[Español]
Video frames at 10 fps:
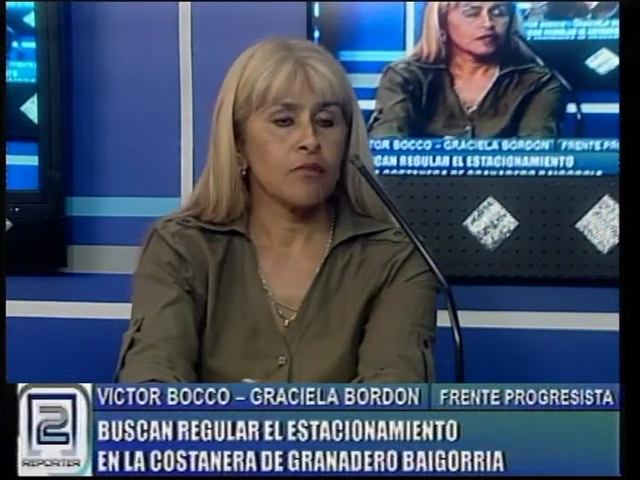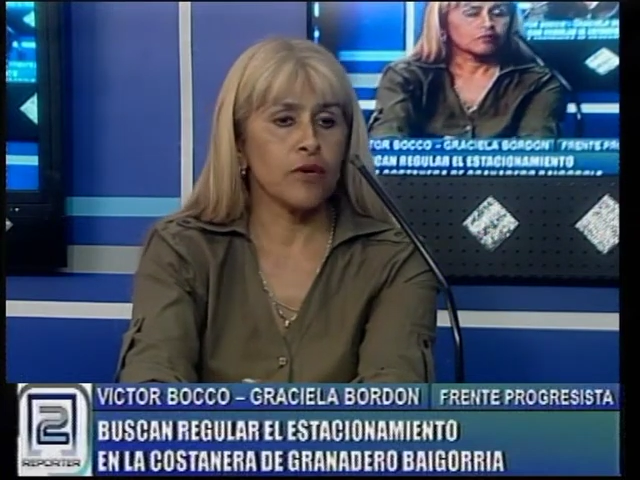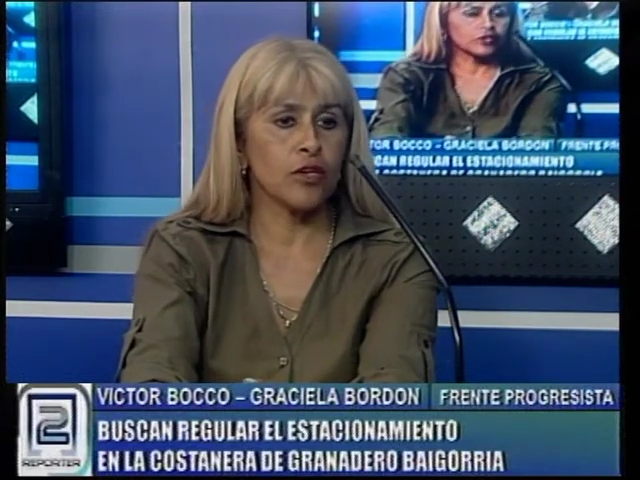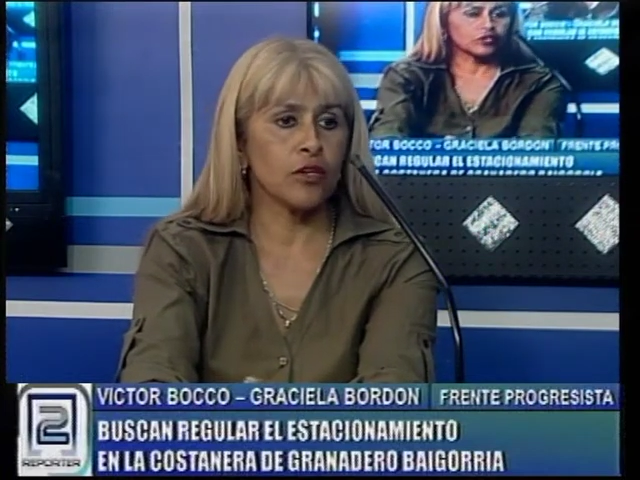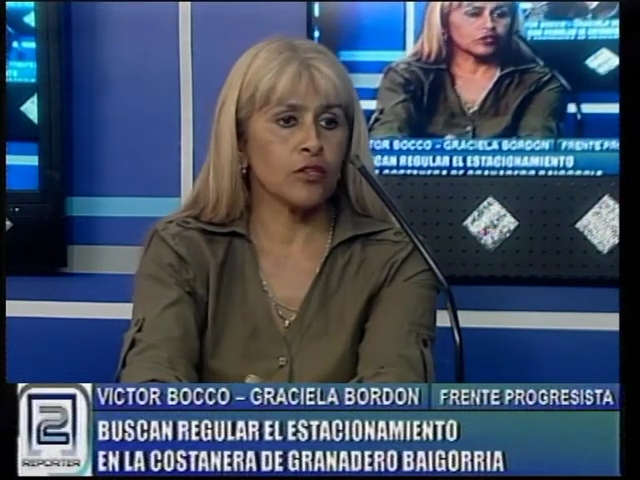
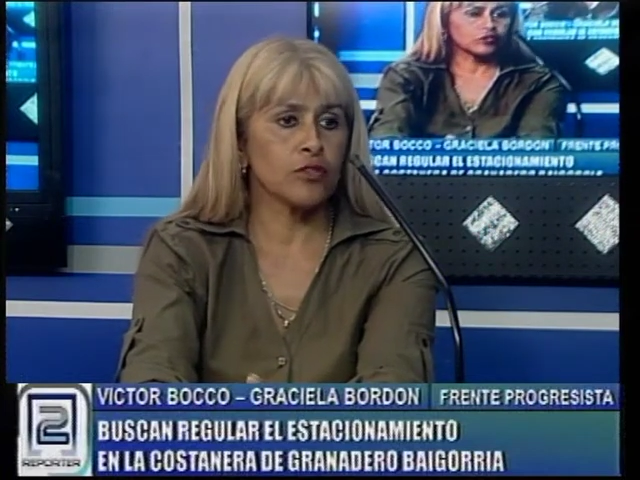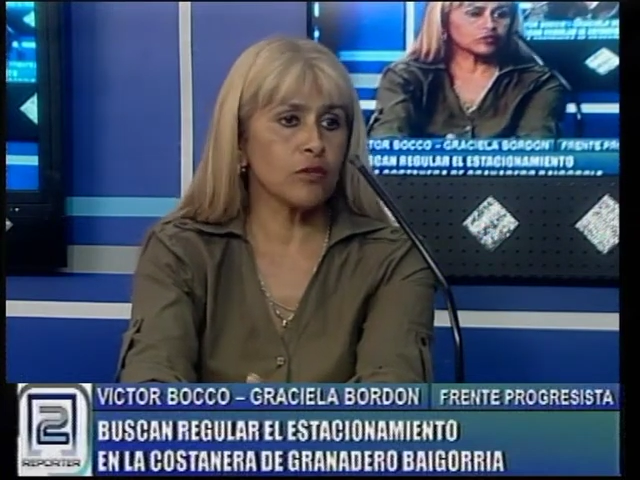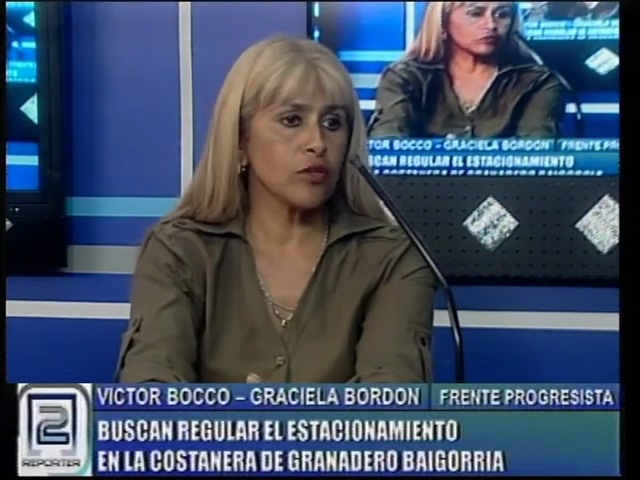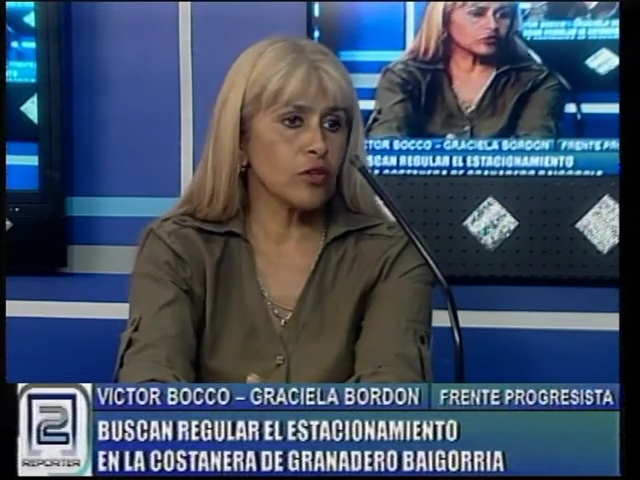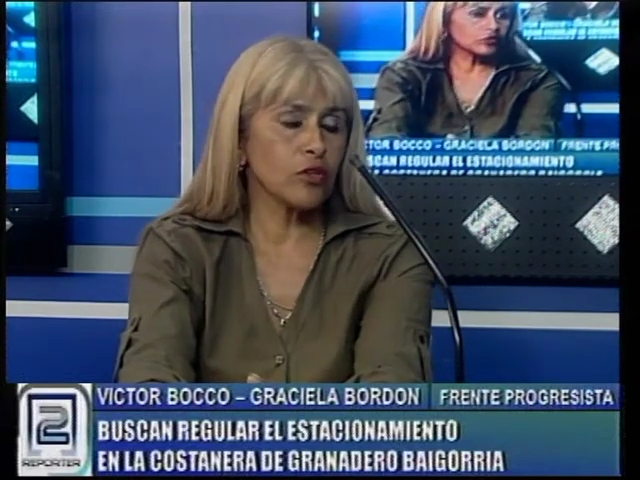Pero
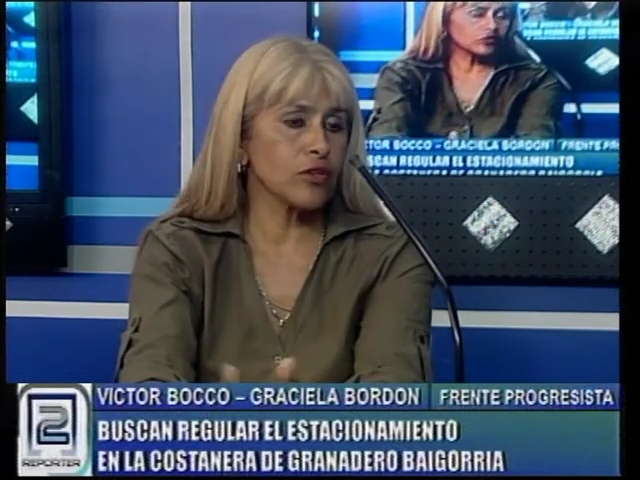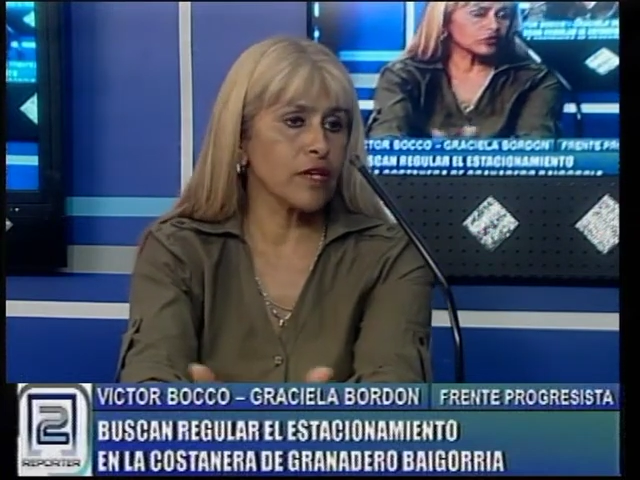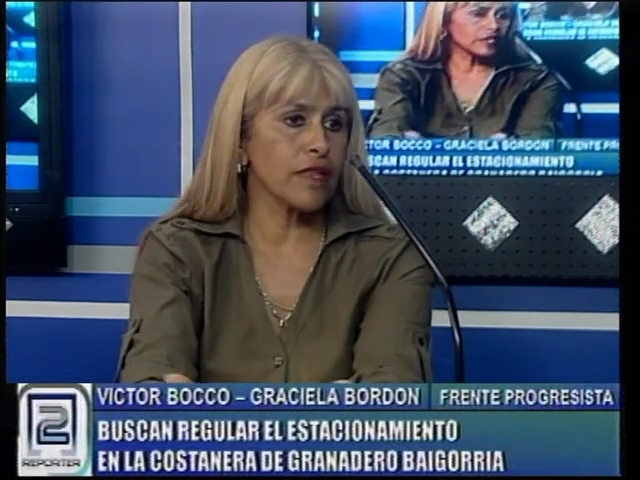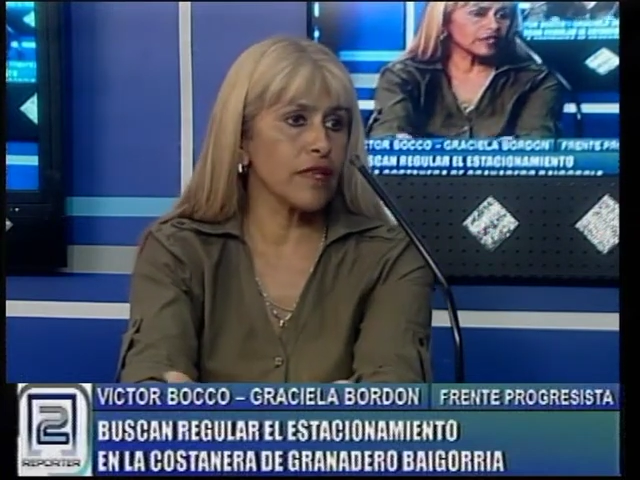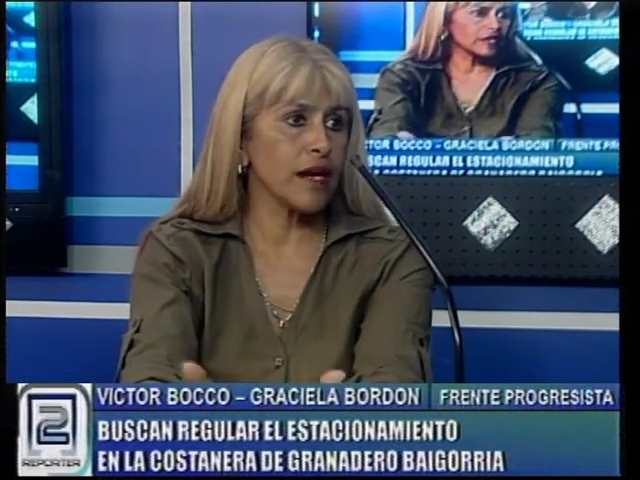sí me tocó,
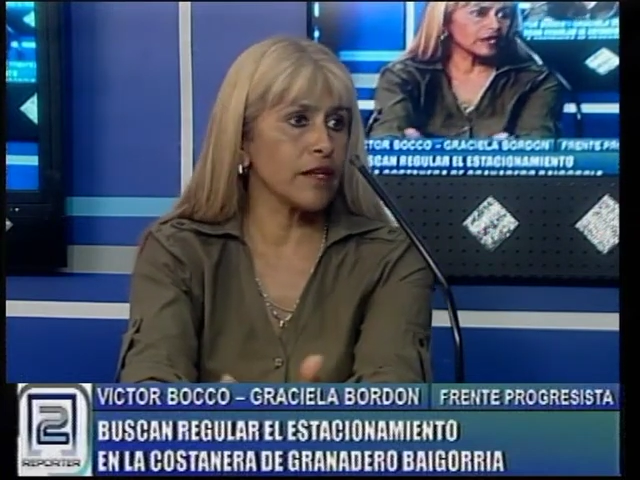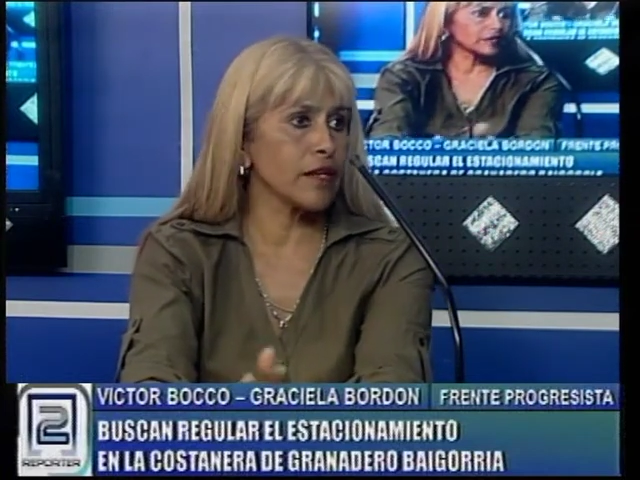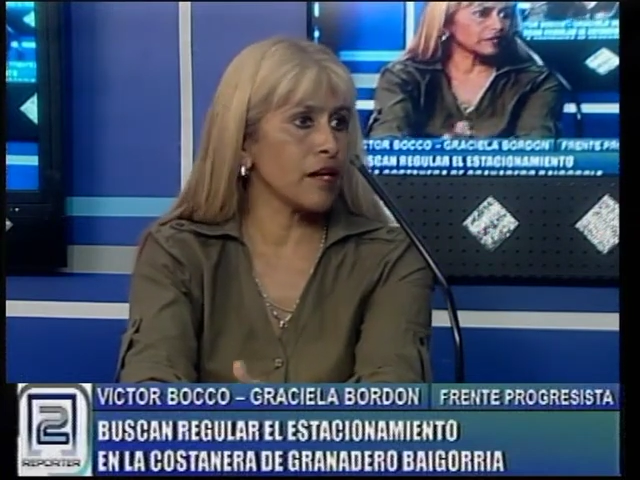3 de la